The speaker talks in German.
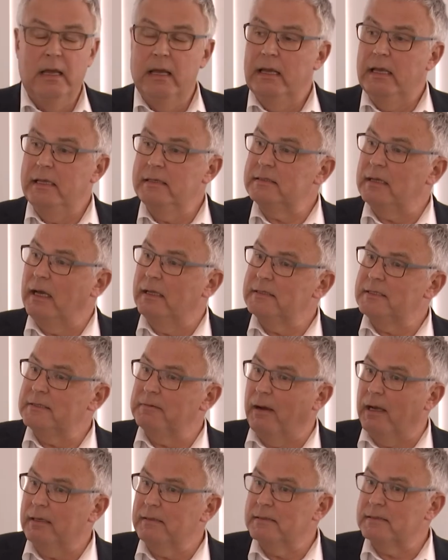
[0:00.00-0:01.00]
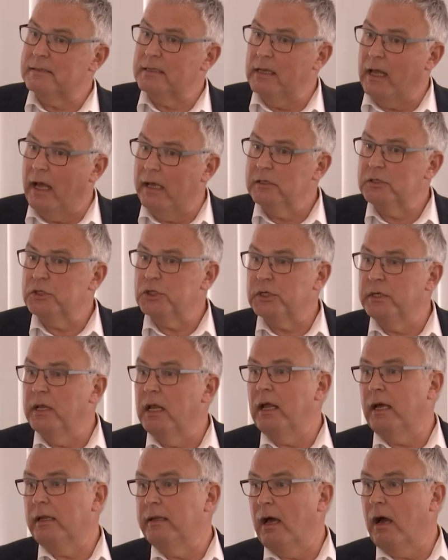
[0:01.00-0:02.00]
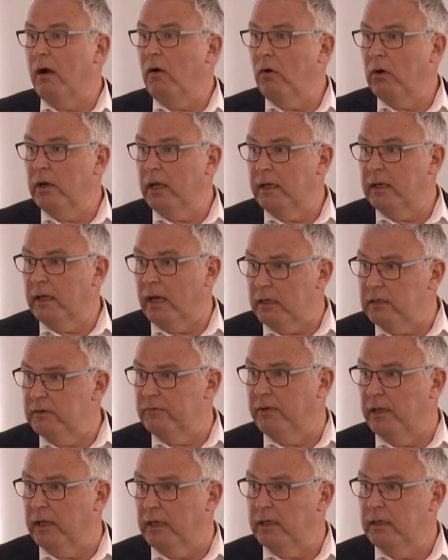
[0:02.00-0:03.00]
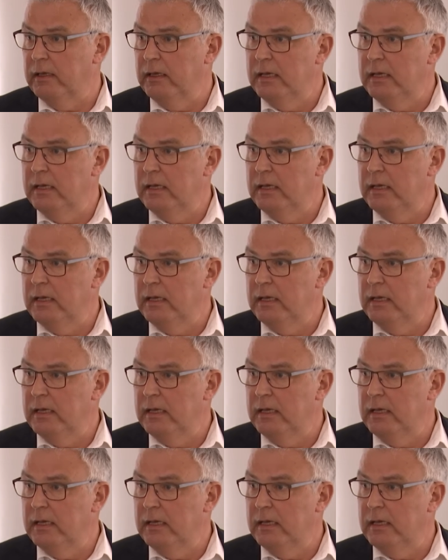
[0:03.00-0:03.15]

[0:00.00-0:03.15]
ist ein zweites Gleis schneller da oder ein Radweg?